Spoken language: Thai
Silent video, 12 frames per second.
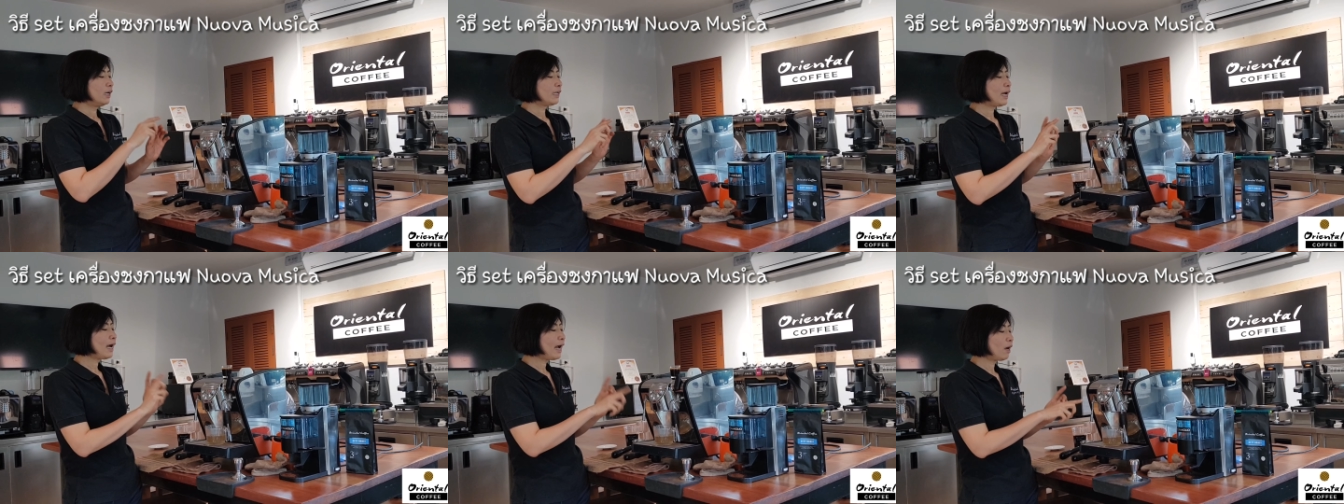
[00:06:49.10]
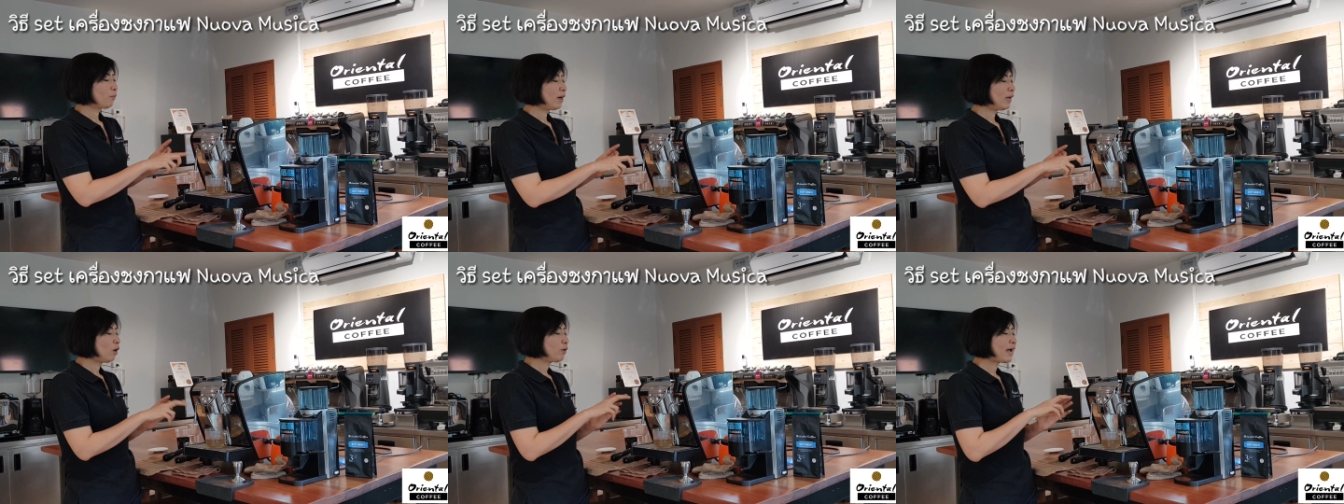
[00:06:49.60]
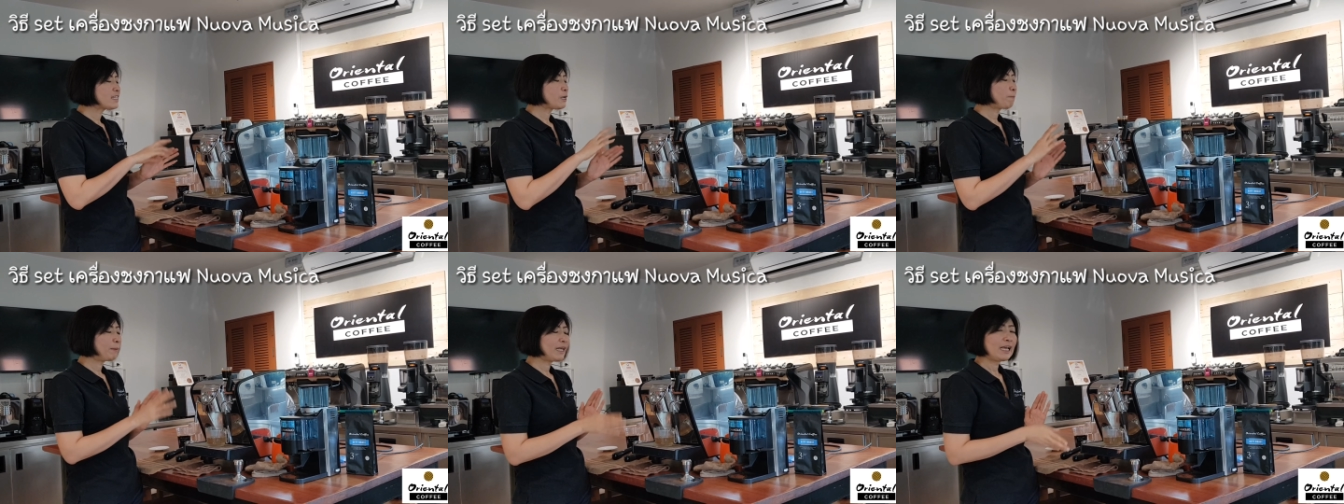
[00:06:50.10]
ถ้าหากว่าเราอยากจะ
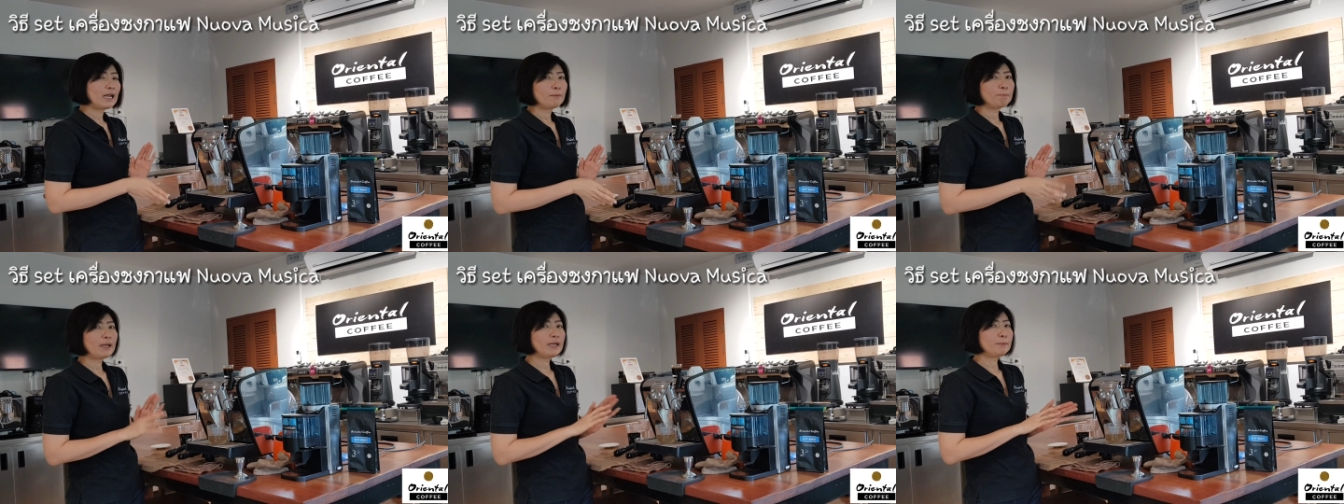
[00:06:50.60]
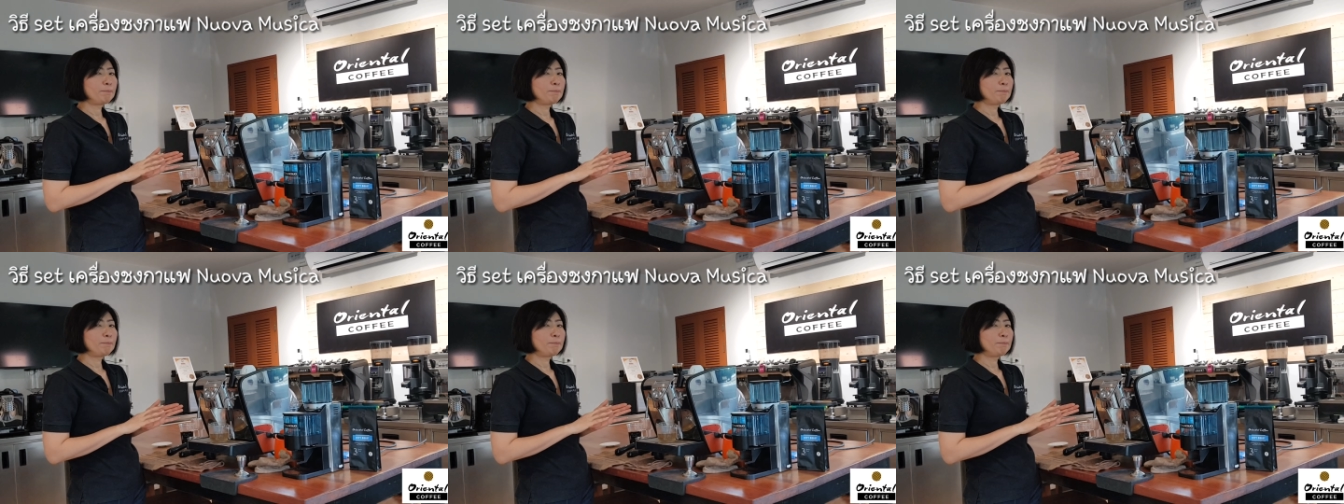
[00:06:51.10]
เปลี่ยนไป